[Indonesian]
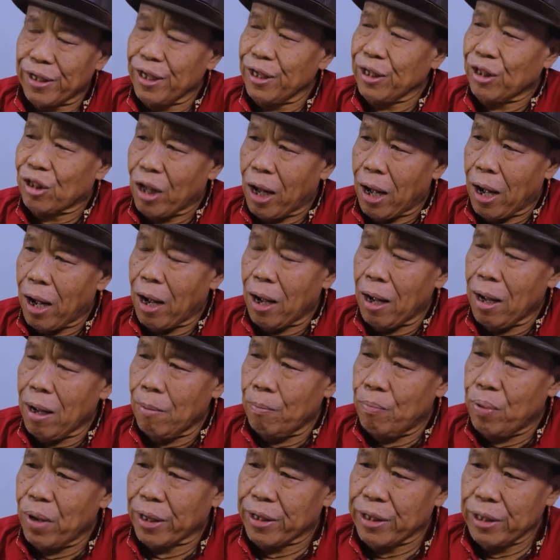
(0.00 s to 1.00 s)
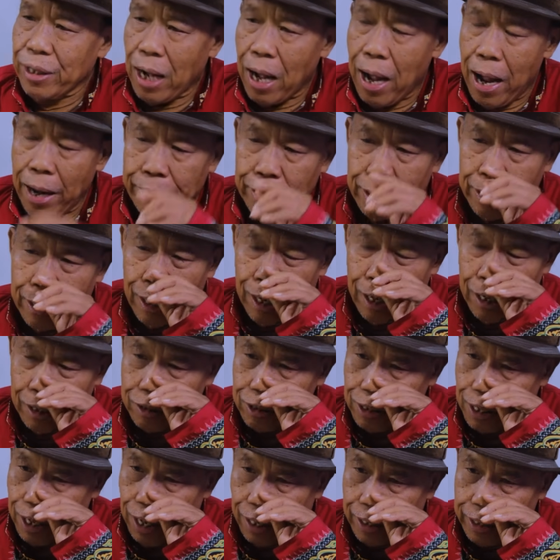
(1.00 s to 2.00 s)
kita, bagi Anda
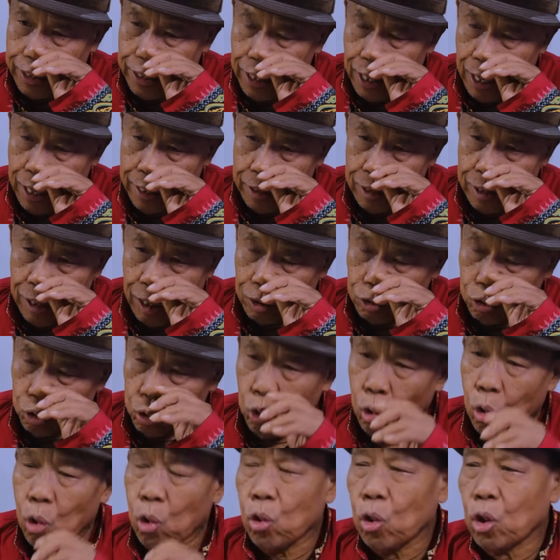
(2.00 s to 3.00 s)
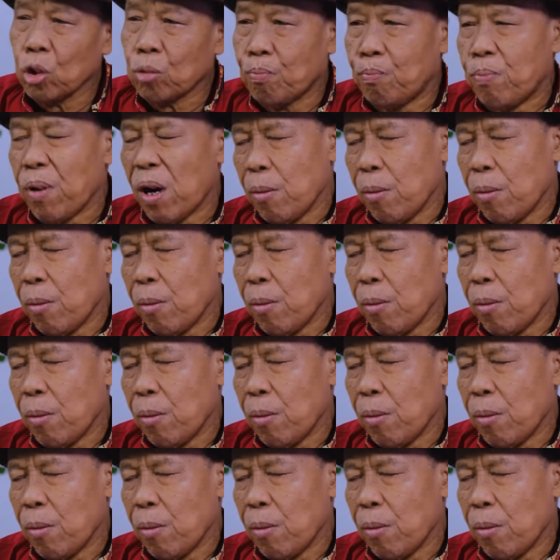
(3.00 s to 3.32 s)
sekalian yang turut